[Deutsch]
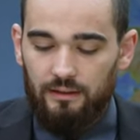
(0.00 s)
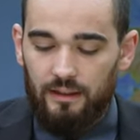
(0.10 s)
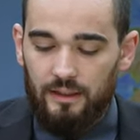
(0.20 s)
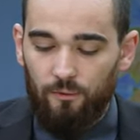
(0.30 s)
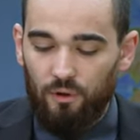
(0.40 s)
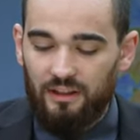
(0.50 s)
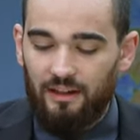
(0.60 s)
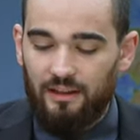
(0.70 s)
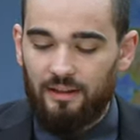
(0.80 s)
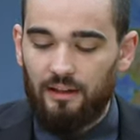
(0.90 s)
denn es wird
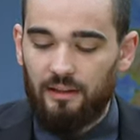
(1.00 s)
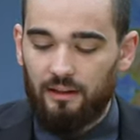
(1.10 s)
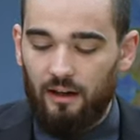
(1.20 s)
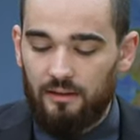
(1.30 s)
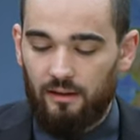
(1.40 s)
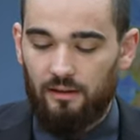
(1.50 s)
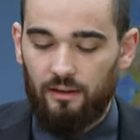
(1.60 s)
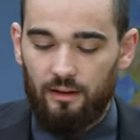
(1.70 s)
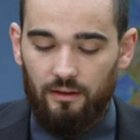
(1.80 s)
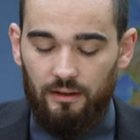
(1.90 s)
eine Zeit der Drangsal
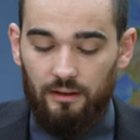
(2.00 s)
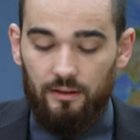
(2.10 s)
sein,